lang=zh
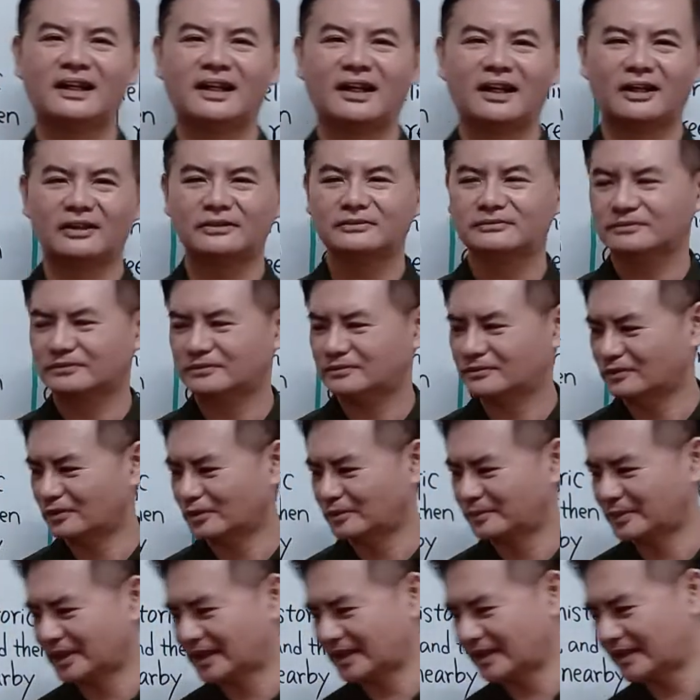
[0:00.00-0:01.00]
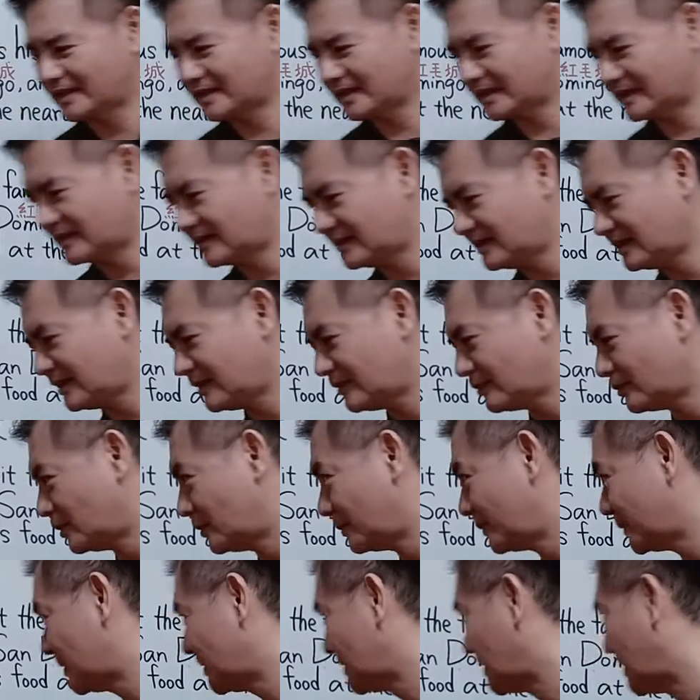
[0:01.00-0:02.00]
好，我们来看一下，今天我
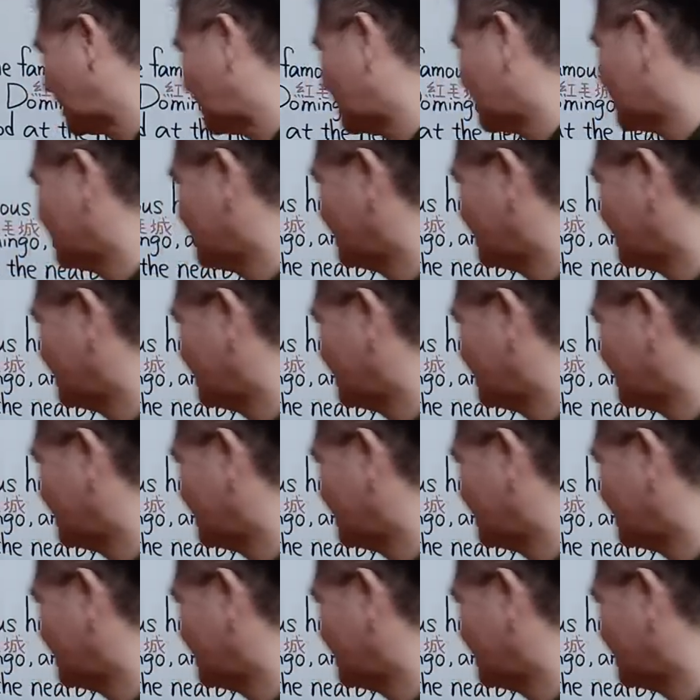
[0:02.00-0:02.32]
们哈